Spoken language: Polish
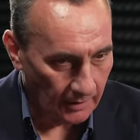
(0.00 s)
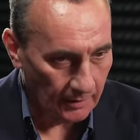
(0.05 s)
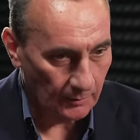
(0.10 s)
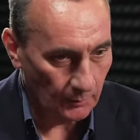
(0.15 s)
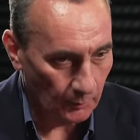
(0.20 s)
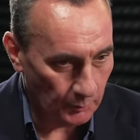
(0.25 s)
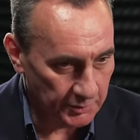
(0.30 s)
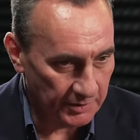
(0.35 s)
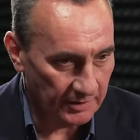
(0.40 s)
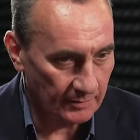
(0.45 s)

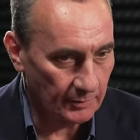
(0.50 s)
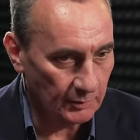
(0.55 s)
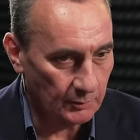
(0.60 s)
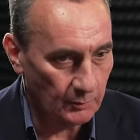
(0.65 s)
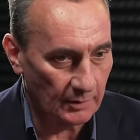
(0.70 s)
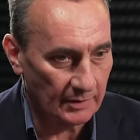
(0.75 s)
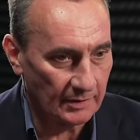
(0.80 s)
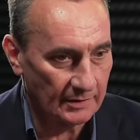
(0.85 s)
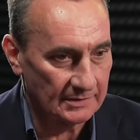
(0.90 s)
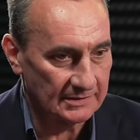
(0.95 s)
uczniem,
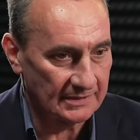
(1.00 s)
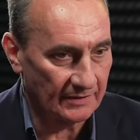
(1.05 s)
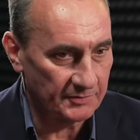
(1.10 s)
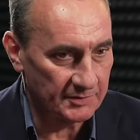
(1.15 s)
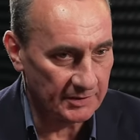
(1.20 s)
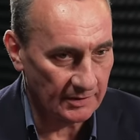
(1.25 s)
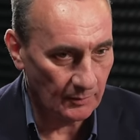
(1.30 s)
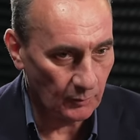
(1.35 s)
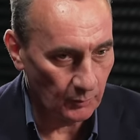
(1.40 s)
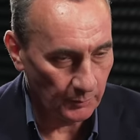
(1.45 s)
który
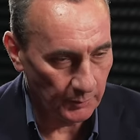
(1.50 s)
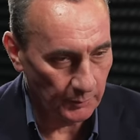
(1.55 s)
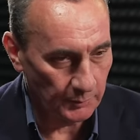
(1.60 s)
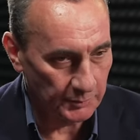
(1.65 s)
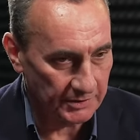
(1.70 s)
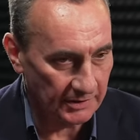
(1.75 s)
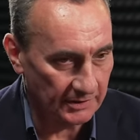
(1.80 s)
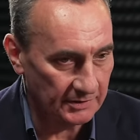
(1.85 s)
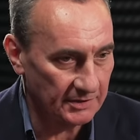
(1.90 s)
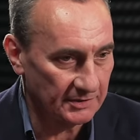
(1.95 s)
zawsze lubił
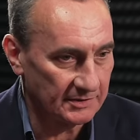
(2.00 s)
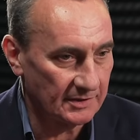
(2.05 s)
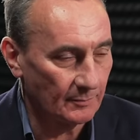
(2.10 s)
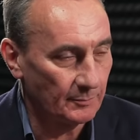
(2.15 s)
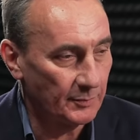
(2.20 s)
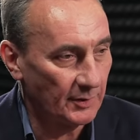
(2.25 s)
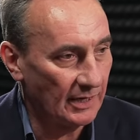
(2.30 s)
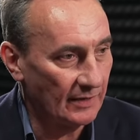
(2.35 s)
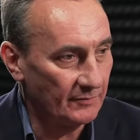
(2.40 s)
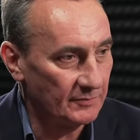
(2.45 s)
się gdzieś tam
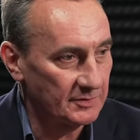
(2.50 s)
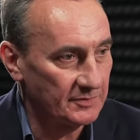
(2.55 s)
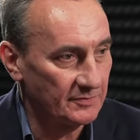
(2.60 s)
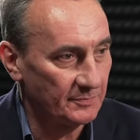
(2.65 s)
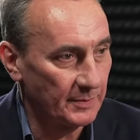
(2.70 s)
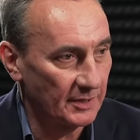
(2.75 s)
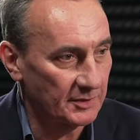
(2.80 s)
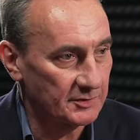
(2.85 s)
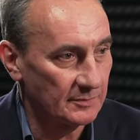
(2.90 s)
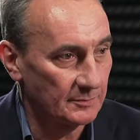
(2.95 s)
pojawić w
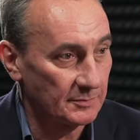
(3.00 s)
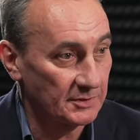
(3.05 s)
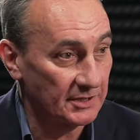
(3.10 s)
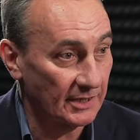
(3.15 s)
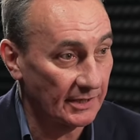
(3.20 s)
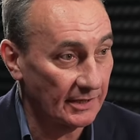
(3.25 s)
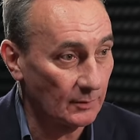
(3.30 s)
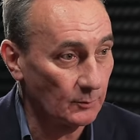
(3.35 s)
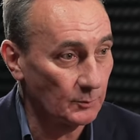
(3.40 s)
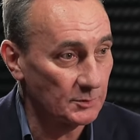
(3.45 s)
pierwszym
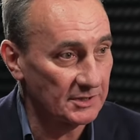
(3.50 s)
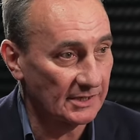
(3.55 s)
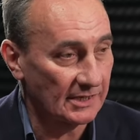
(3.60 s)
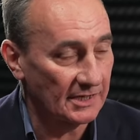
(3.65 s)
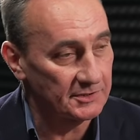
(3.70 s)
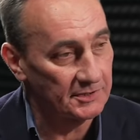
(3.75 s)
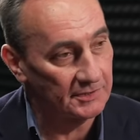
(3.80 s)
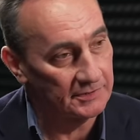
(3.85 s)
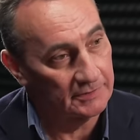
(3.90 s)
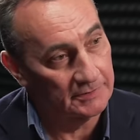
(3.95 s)
szeregu, czy
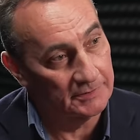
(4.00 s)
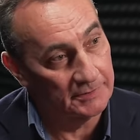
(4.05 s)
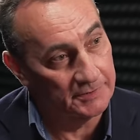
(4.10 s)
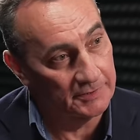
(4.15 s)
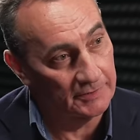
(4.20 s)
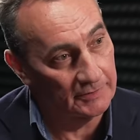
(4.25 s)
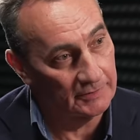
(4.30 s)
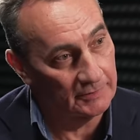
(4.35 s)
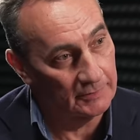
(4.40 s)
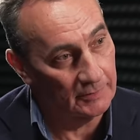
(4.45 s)
raczej
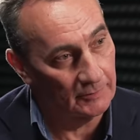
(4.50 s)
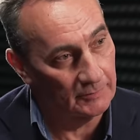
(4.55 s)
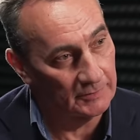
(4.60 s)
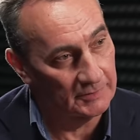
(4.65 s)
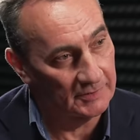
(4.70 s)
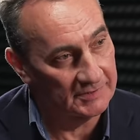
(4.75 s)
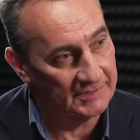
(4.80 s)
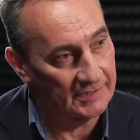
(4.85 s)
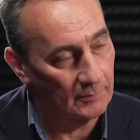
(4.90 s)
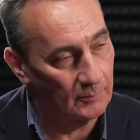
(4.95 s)
czy to
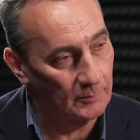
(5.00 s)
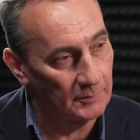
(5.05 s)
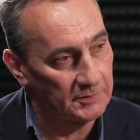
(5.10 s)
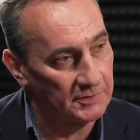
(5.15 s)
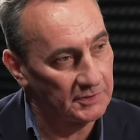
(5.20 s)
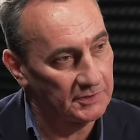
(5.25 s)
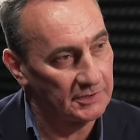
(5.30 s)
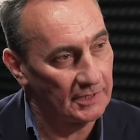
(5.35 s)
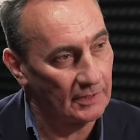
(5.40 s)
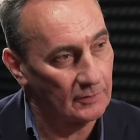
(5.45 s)
zostało
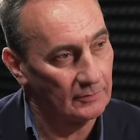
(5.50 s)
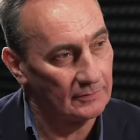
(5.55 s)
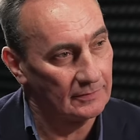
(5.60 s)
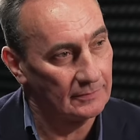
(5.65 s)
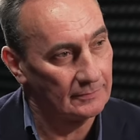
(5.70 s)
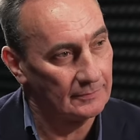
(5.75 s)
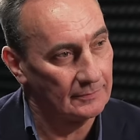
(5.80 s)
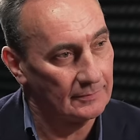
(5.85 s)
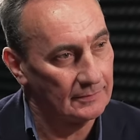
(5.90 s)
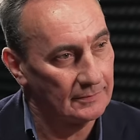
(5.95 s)
dziś jako y,
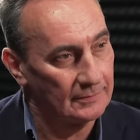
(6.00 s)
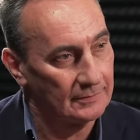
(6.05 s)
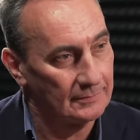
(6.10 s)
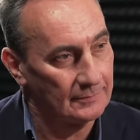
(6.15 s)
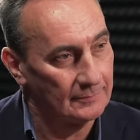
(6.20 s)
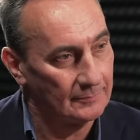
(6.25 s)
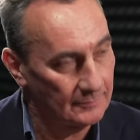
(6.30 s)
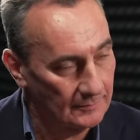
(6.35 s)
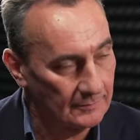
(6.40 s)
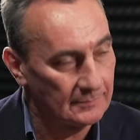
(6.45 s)

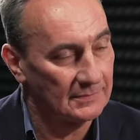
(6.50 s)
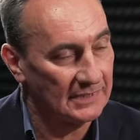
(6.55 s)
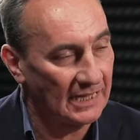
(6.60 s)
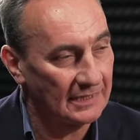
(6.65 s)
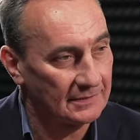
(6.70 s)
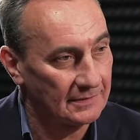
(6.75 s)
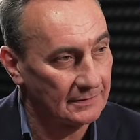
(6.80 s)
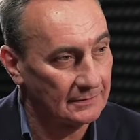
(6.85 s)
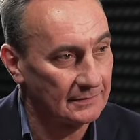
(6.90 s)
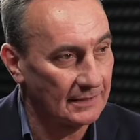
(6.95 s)

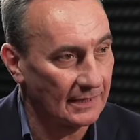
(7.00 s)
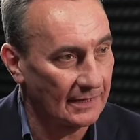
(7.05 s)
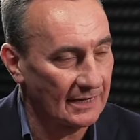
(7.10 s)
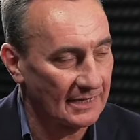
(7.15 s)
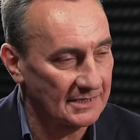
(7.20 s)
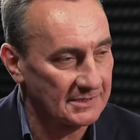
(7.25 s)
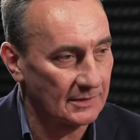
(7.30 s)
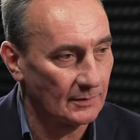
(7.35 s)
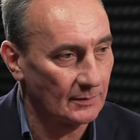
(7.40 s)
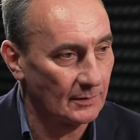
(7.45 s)

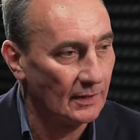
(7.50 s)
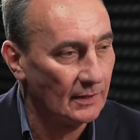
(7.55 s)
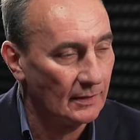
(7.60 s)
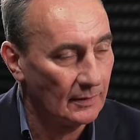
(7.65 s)
narracja